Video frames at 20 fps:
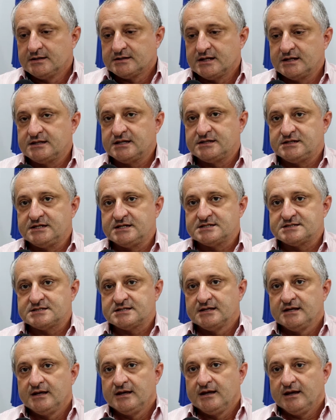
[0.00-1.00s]
A gente
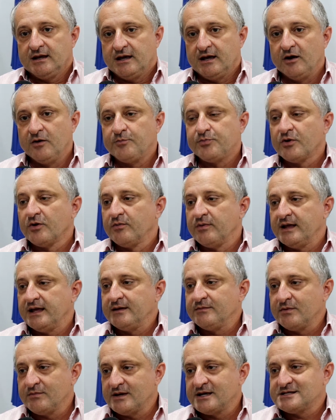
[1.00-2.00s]
diz é um
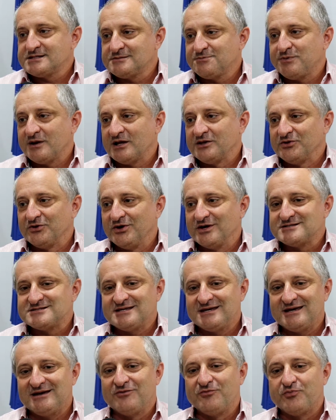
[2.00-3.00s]
problema, mas para nós
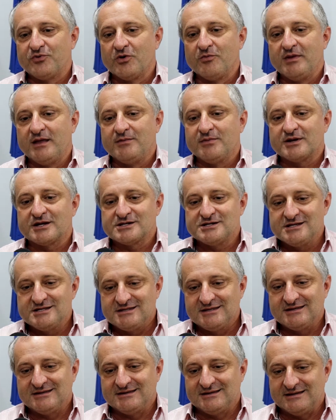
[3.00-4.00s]
é um problema que a
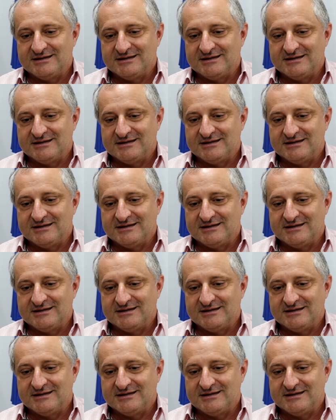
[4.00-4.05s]
gente